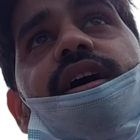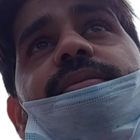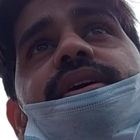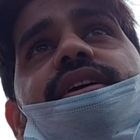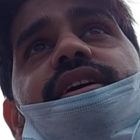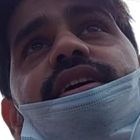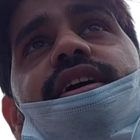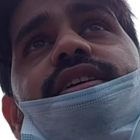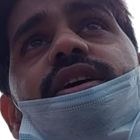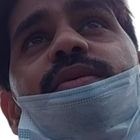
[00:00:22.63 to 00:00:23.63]
अभी
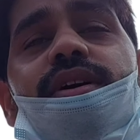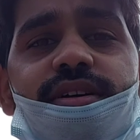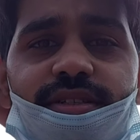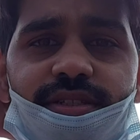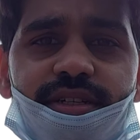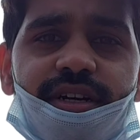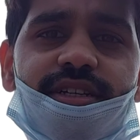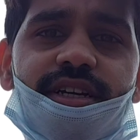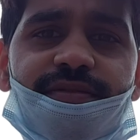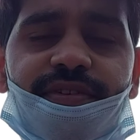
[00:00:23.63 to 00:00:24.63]
घर जाऊँगा
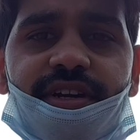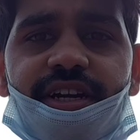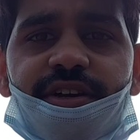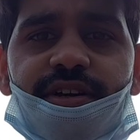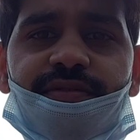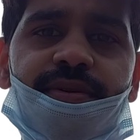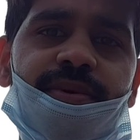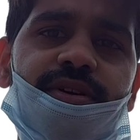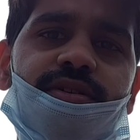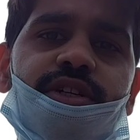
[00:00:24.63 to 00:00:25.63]
घर जाकर फिर रेडियो का फिर
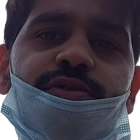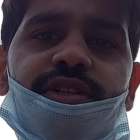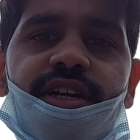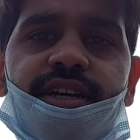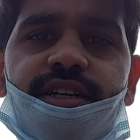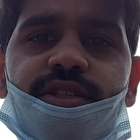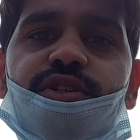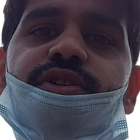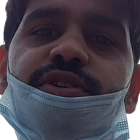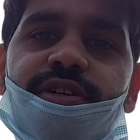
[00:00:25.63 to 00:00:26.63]
मेरे को ड्यूटी जाना है
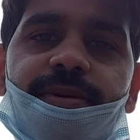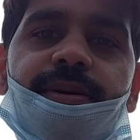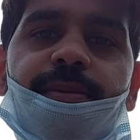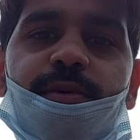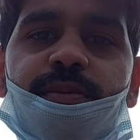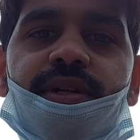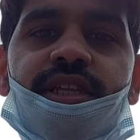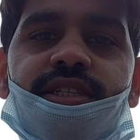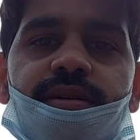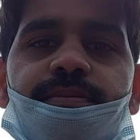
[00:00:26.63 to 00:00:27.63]
जो ड्यूटी के बारे में
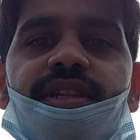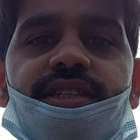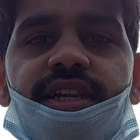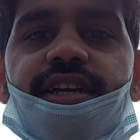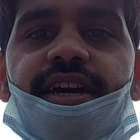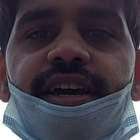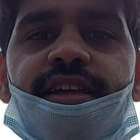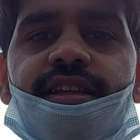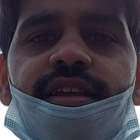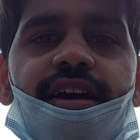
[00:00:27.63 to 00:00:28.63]
आपको पता चली गया
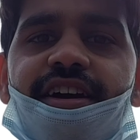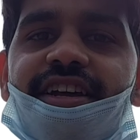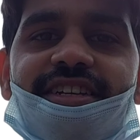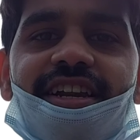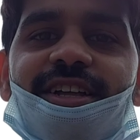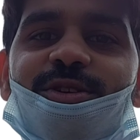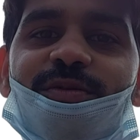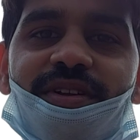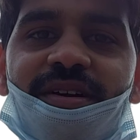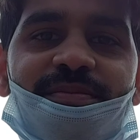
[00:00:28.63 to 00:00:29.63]
है अगर नहीं चला तो
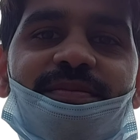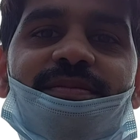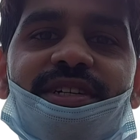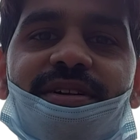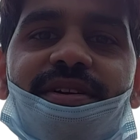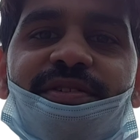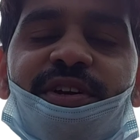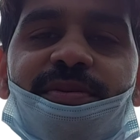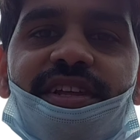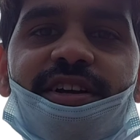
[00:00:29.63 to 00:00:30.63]
फिर आप पिछले वाले
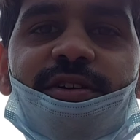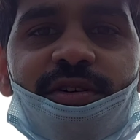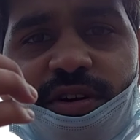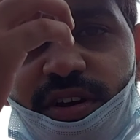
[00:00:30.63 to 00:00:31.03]
वीडियो में देख लो